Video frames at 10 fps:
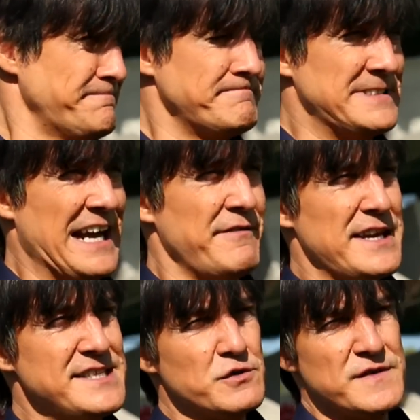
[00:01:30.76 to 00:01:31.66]
Ja, ich
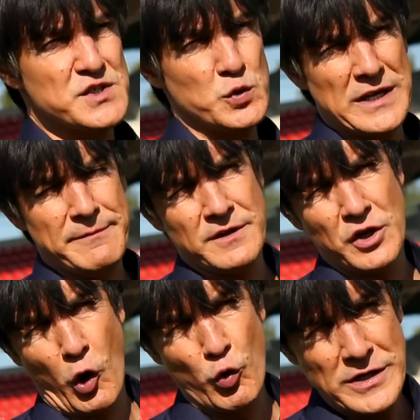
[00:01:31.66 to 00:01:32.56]
weiß sowieso eben
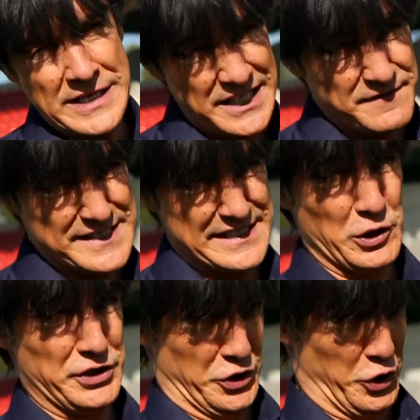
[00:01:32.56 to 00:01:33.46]
dann auch nicht, was die
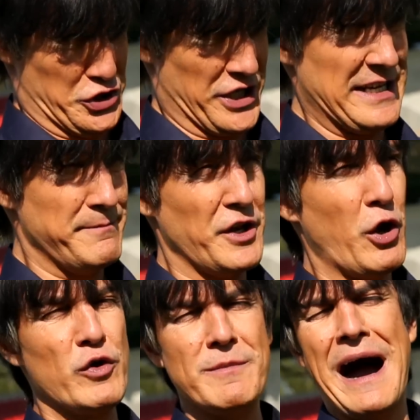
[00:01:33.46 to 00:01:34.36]
Leute in Deutschland eben dann
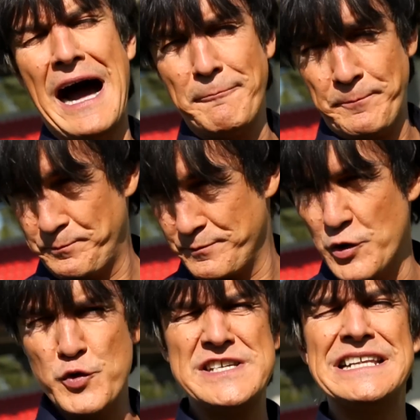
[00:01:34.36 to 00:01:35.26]
auch immer haben.
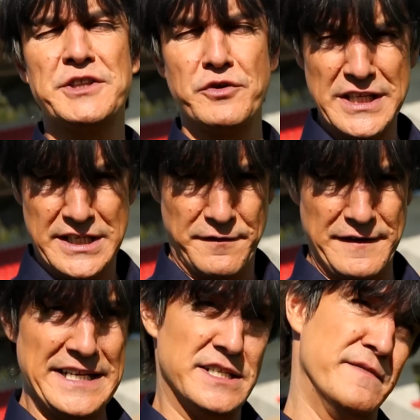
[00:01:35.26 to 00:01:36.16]
Der Ösil hat noch nicht
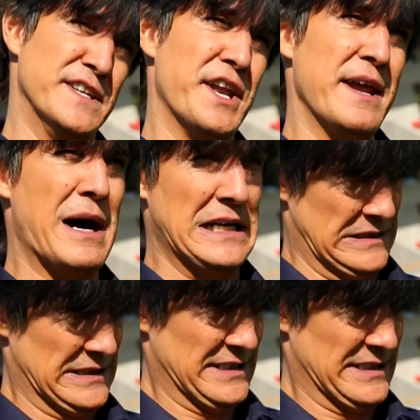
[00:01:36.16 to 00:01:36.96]
geflennt, wie der Neymar.